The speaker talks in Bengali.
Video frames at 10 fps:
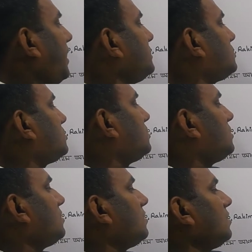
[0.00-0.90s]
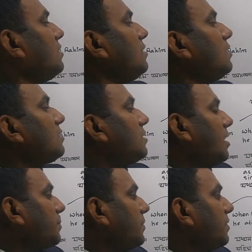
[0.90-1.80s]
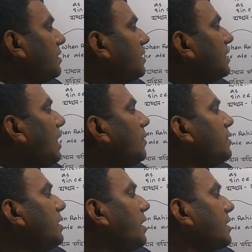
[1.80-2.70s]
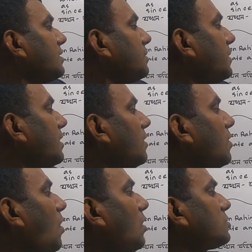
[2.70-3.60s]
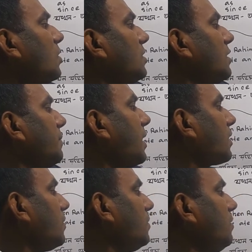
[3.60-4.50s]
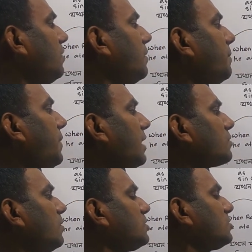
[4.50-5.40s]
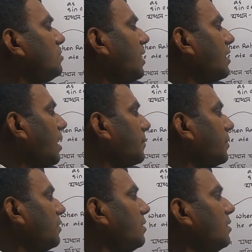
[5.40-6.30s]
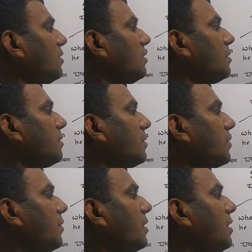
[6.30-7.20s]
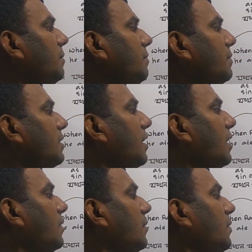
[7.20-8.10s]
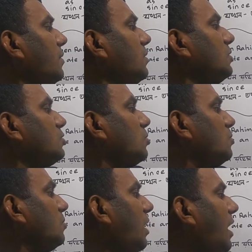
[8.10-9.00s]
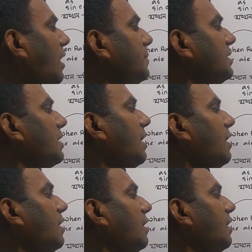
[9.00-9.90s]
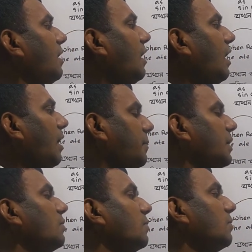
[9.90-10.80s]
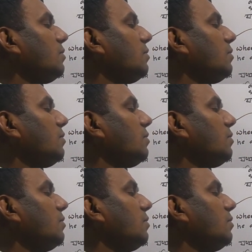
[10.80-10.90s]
এইট তারপর নাউনের আগে দিবেন নট অনলি ম্যাঙ্গো বাট অলসো অ্যান অ্যাপল রহিম খেলো শুধু আমই না আপেলু